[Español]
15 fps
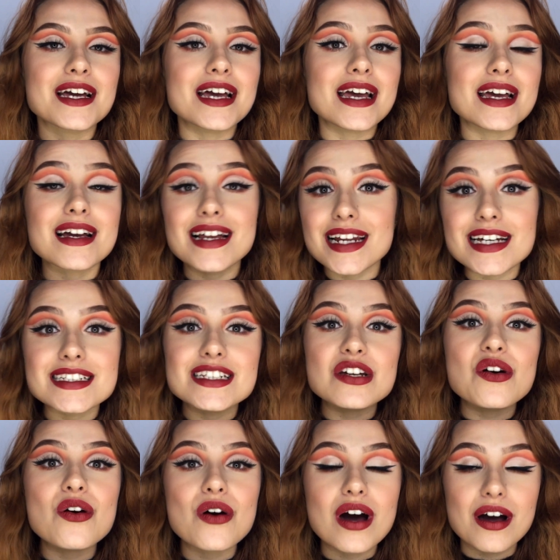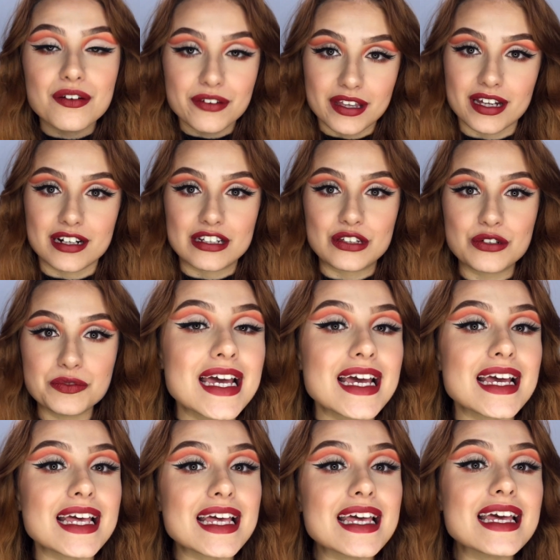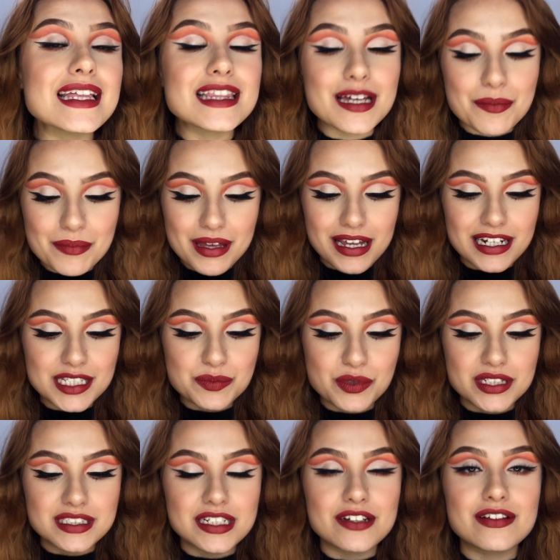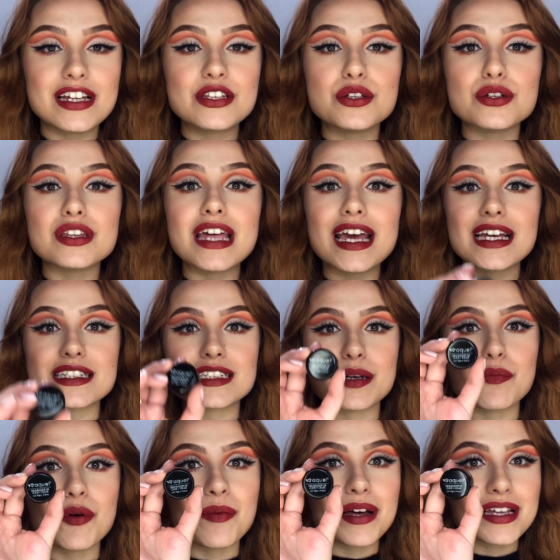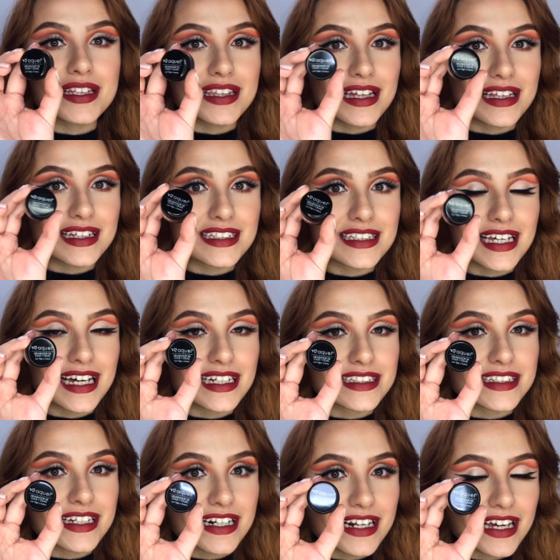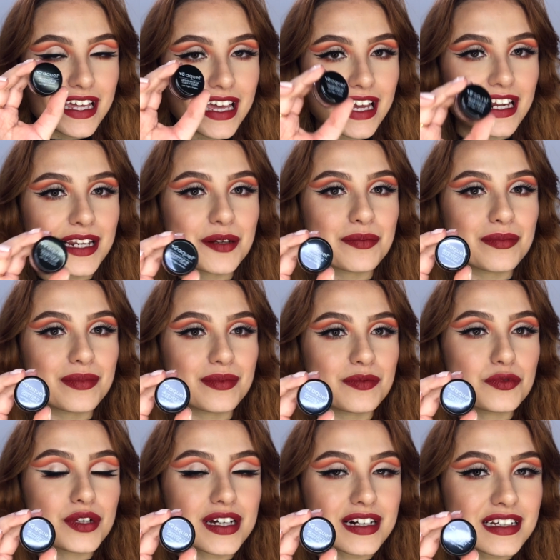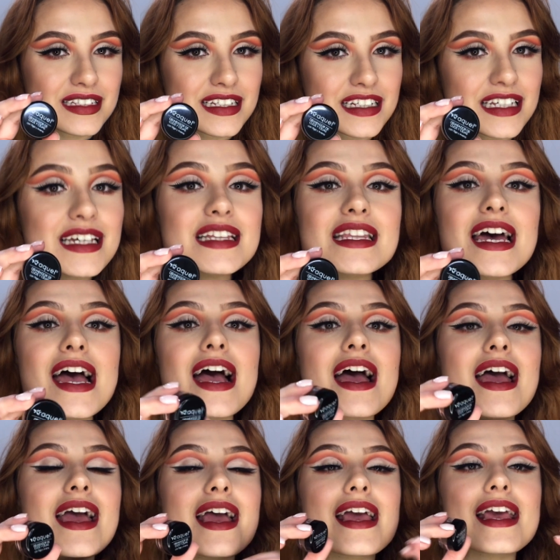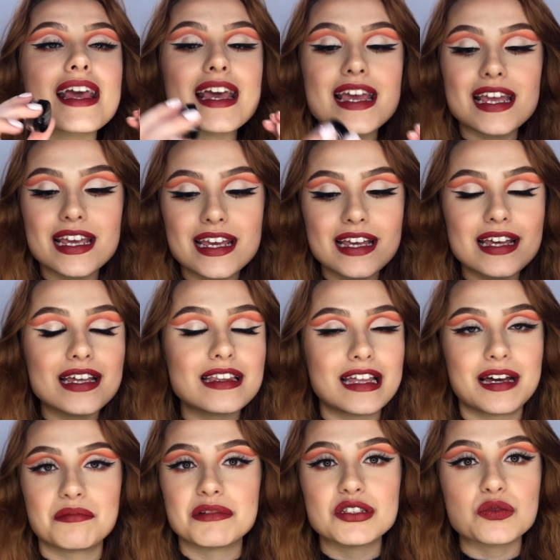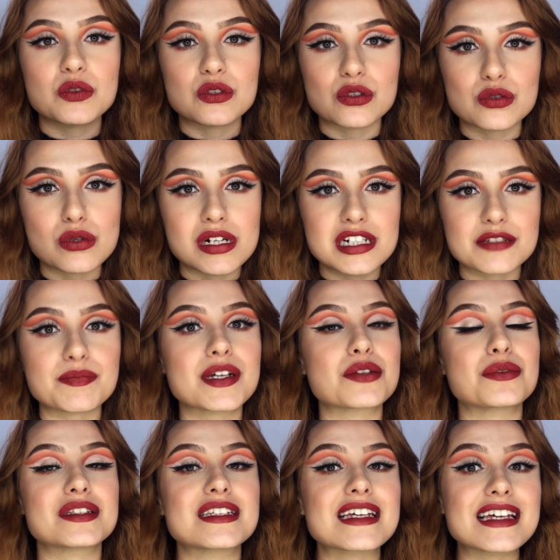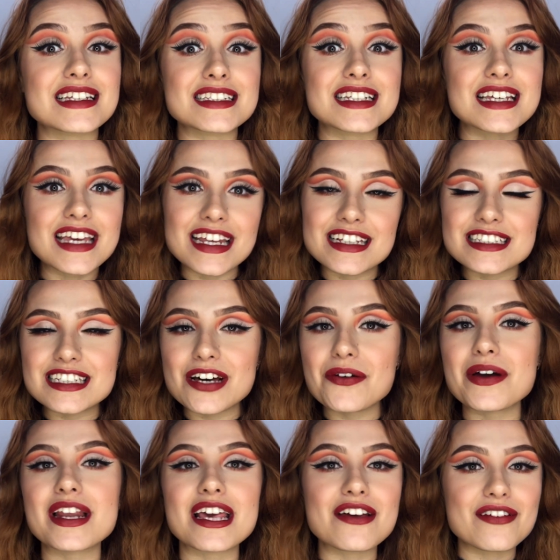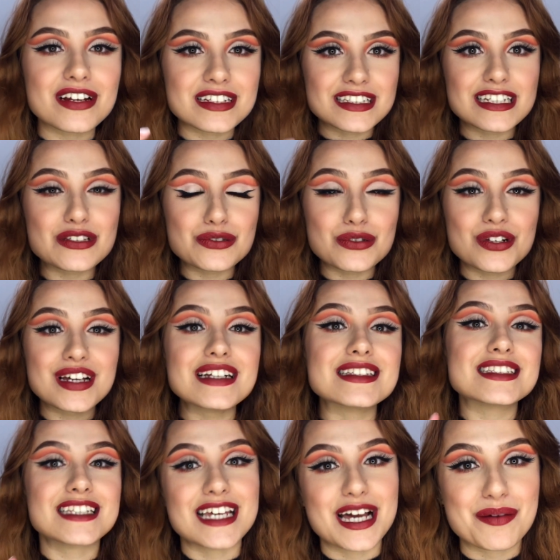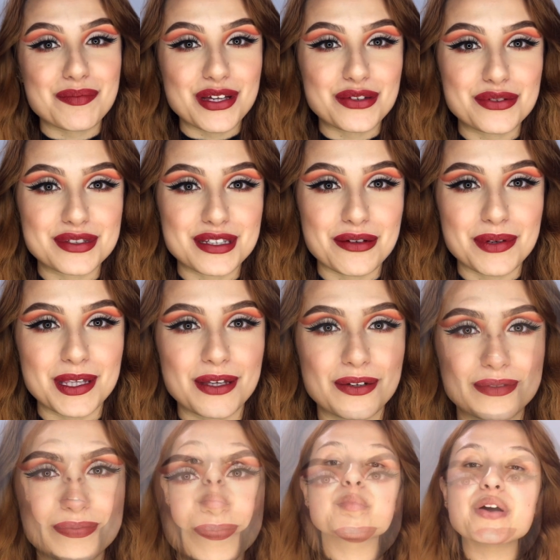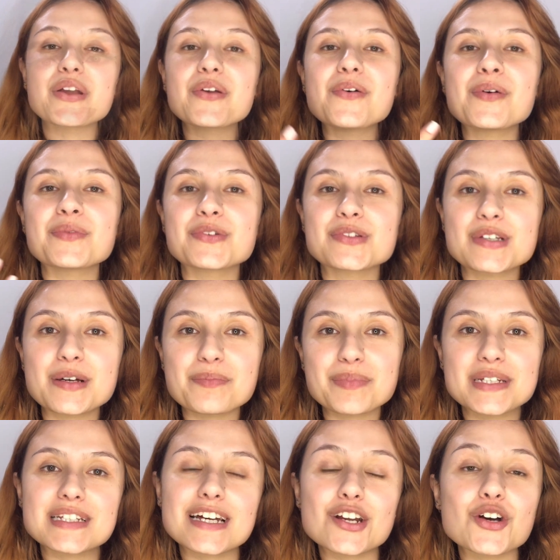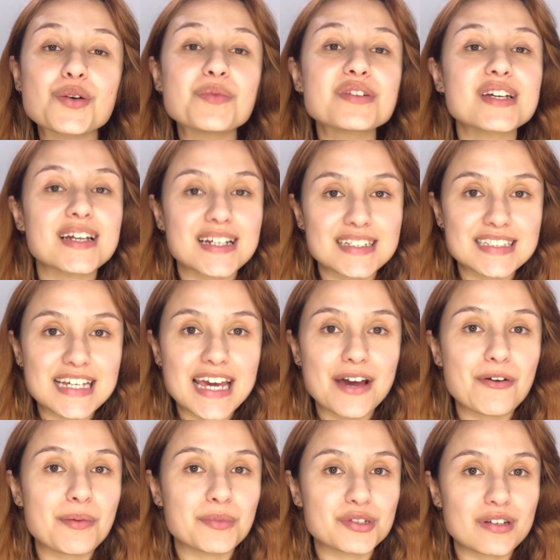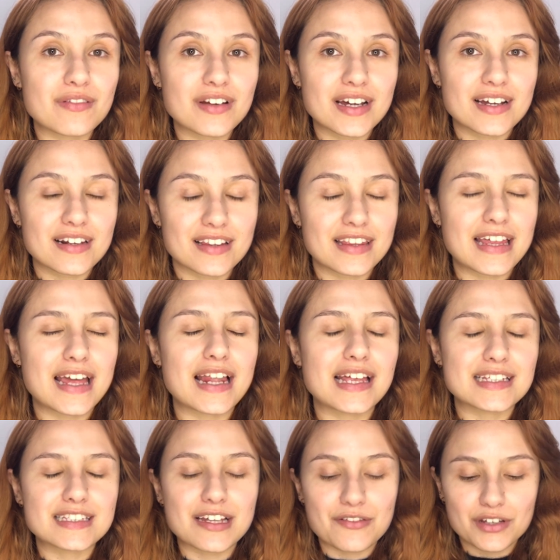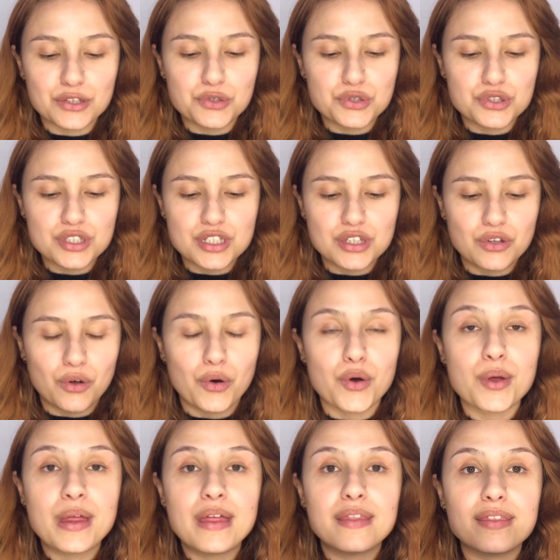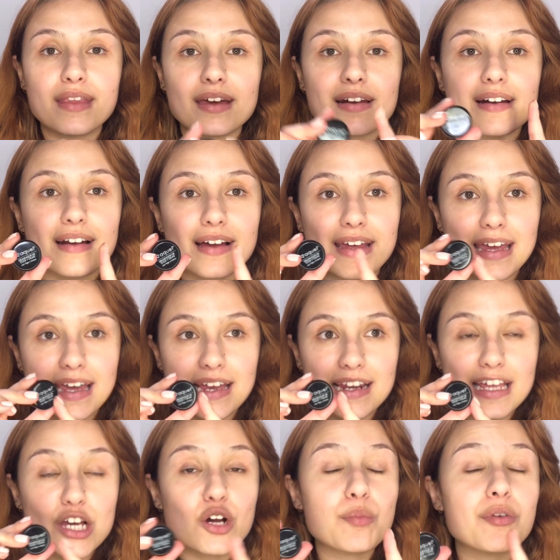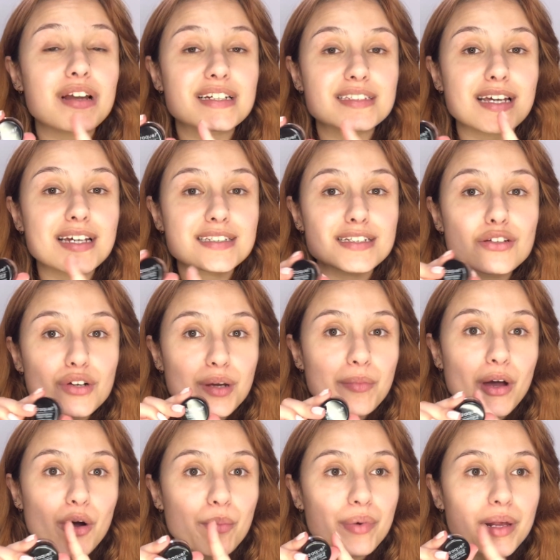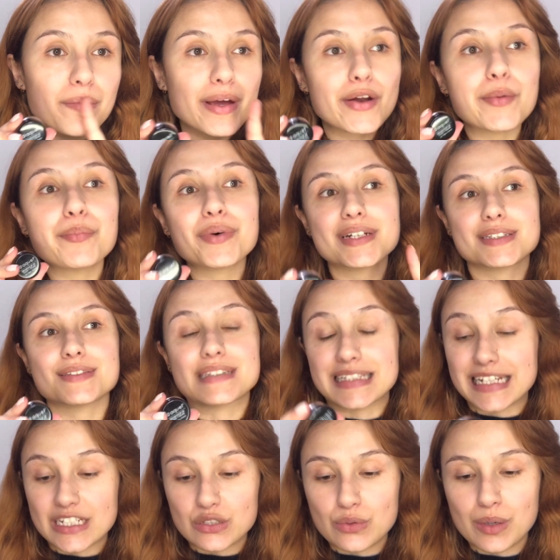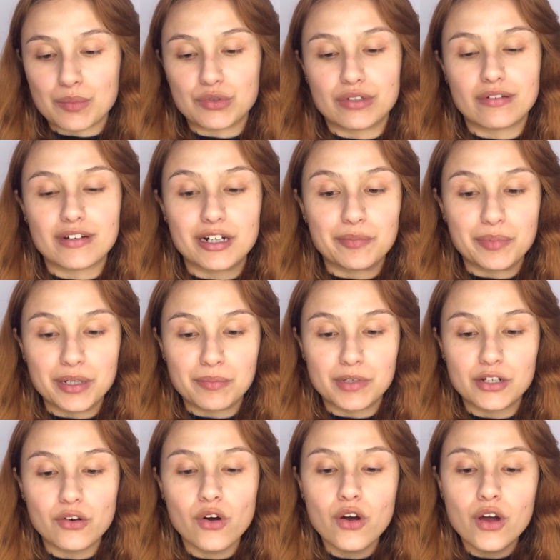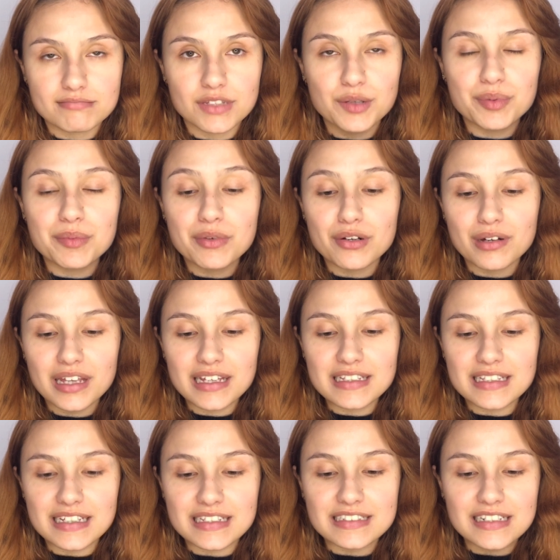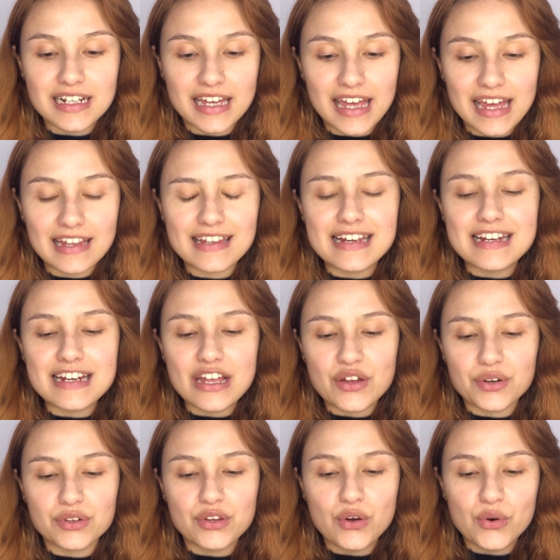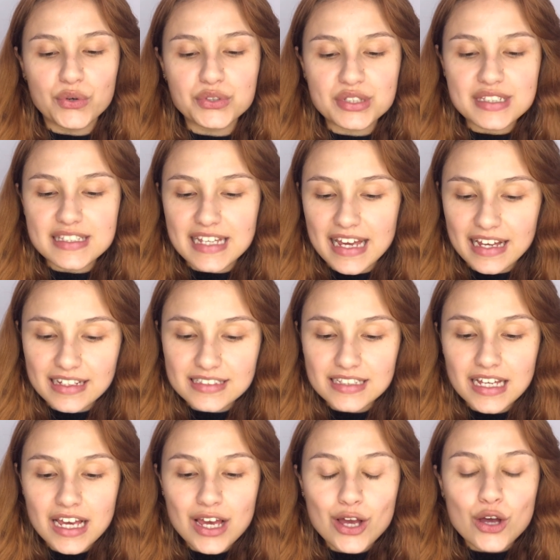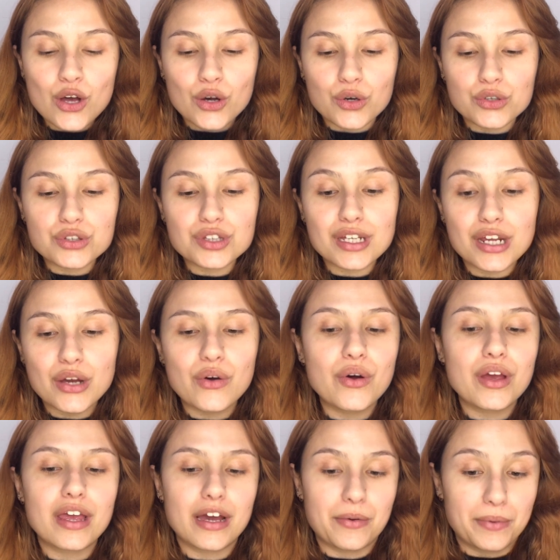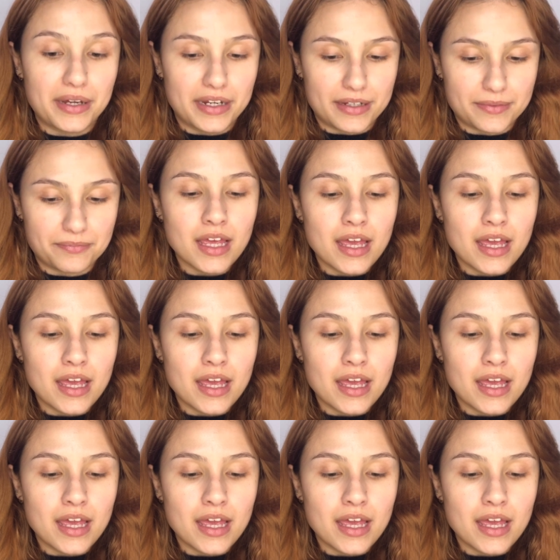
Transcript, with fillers: eh, clásico abierto y también les voy a estar hablando de esta pomadita de cejas de Raquel, una reseñita y nada, les cuento todo al respecto, así que si quieren saber y ver este tutorial, sigan viendo este video. Bueno, vamos a empezar, como ya les dije, vamos a hablar de este betoncito de Raquel y como las cejas es lo que me hago primero, pues de eso vamos a hablar primero. Lo primero que hice es Raquel, delineador de ojos y cejas con trigo y avena.